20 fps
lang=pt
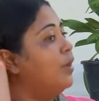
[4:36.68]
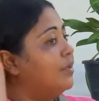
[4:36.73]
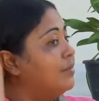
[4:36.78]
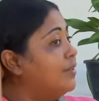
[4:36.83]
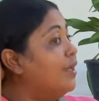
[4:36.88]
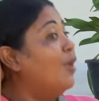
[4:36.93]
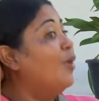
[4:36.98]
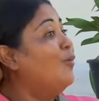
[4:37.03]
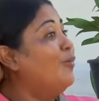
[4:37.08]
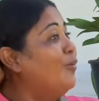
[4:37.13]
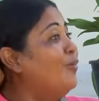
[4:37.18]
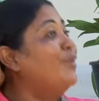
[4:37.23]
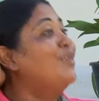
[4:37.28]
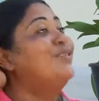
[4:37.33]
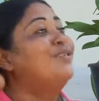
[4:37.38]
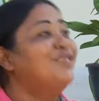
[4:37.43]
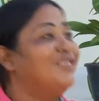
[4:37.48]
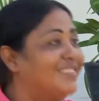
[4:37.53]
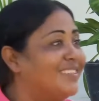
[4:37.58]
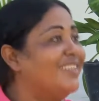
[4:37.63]
hasta los
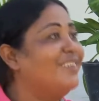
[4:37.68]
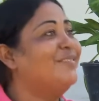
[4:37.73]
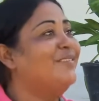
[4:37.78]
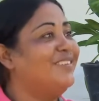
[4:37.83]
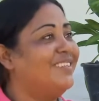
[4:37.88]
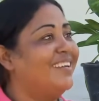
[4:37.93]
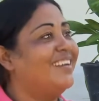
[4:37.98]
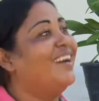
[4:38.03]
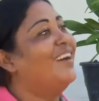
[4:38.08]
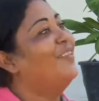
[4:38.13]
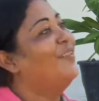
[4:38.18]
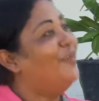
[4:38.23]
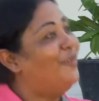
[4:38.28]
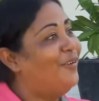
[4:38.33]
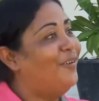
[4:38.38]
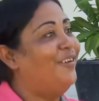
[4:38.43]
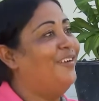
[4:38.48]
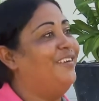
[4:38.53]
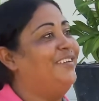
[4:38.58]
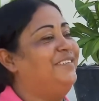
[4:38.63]
momentos hemos llegado
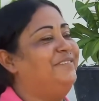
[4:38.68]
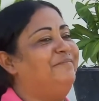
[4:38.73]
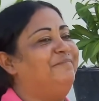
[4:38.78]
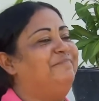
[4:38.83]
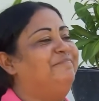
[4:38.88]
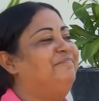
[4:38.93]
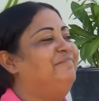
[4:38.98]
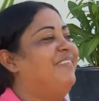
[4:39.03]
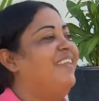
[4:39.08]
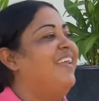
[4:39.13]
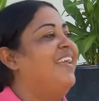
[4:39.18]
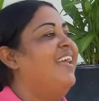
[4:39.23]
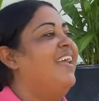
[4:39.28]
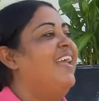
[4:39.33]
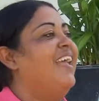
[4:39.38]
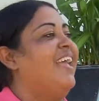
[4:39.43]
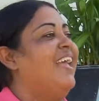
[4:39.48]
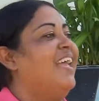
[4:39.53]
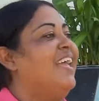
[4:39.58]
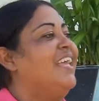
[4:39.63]
hoy
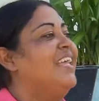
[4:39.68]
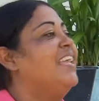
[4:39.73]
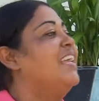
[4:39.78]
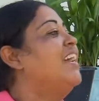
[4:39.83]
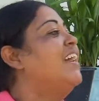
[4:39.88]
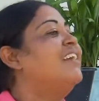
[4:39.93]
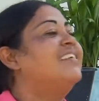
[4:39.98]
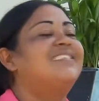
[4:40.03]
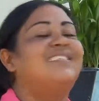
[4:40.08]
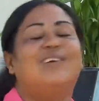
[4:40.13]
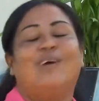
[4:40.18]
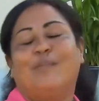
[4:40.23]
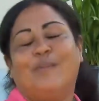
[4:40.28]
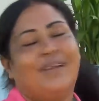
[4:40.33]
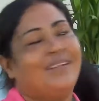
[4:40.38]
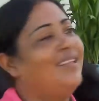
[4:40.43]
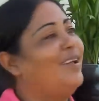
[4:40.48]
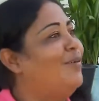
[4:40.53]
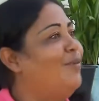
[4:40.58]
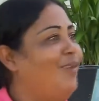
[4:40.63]
y ha sido
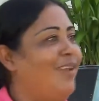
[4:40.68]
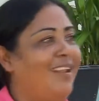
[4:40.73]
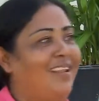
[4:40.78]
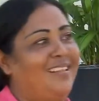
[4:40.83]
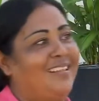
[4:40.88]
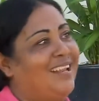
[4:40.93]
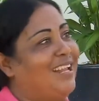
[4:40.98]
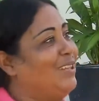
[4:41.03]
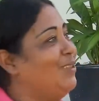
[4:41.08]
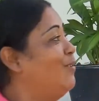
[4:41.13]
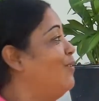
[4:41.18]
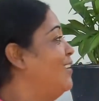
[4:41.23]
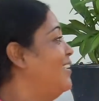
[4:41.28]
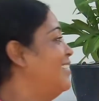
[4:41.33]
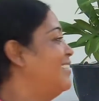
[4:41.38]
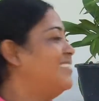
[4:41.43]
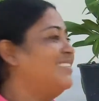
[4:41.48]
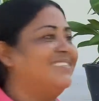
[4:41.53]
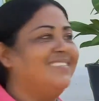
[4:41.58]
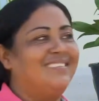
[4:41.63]
espectacular. El trato
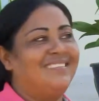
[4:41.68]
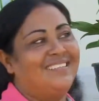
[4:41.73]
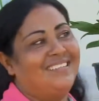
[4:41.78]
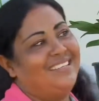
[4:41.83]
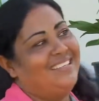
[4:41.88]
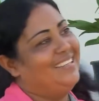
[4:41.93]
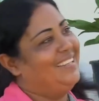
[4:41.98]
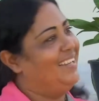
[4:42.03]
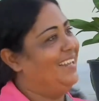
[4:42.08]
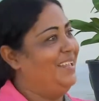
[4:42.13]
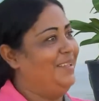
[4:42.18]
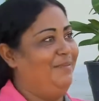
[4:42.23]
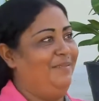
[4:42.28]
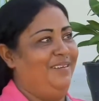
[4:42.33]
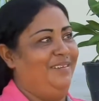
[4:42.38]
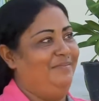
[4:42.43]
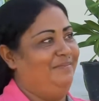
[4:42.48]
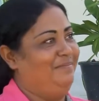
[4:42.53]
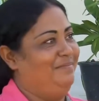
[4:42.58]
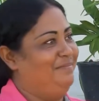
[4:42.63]
es
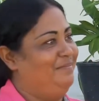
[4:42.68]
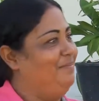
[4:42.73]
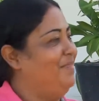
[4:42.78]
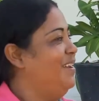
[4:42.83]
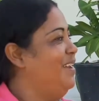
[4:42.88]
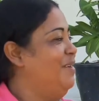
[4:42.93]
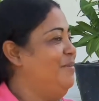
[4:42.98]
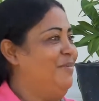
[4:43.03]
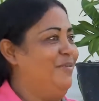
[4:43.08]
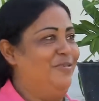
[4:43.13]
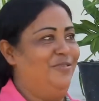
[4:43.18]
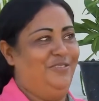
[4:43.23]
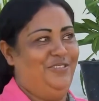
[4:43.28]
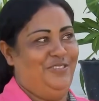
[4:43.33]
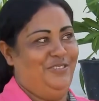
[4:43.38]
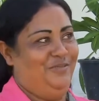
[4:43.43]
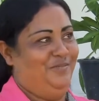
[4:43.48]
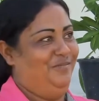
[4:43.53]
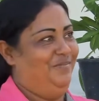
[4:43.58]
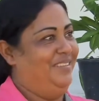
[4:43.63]
increíble,
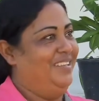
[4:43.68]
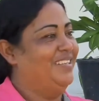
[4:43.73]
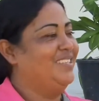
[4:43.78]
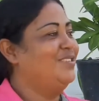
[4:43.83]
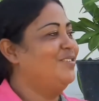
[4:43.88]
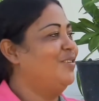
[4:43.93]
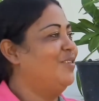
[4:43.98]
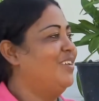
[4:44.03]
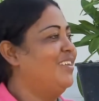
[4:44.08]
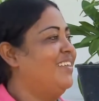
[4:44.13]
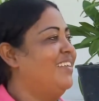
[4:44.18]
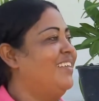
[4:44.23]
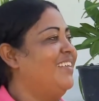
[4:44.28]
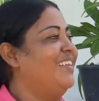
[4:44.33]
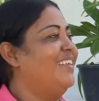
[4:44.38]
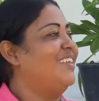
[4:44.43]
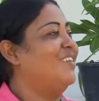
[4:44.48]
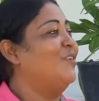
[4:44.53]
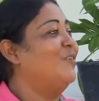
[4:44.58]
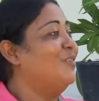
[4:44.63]
maravilloso.
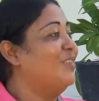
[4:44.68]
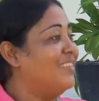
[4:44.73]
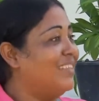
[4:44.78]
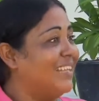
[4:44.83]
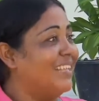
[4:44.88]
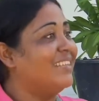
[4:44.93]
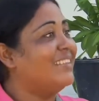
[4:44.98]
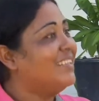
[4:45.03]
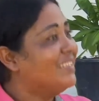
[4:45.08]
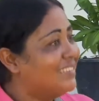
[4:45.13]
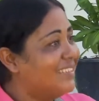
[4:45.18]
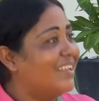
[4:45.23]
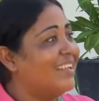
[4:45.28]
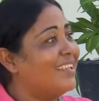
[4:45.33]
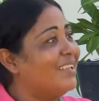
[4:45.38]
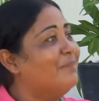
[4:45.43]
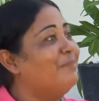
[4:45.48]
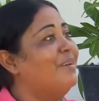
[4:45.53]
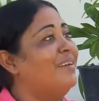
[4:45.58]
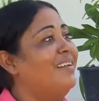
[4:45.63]
Estoy contenta de estar
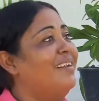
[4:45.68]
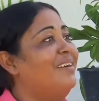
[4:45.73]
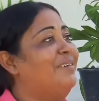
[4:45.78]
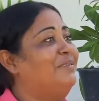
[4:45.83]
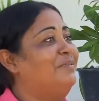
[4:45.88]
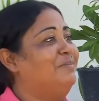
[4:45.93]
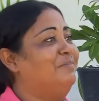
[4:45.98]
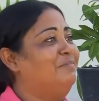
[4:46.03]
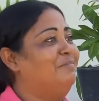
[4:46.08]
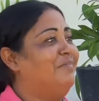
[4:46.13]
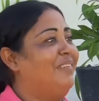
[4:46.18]
aquí en Manaus.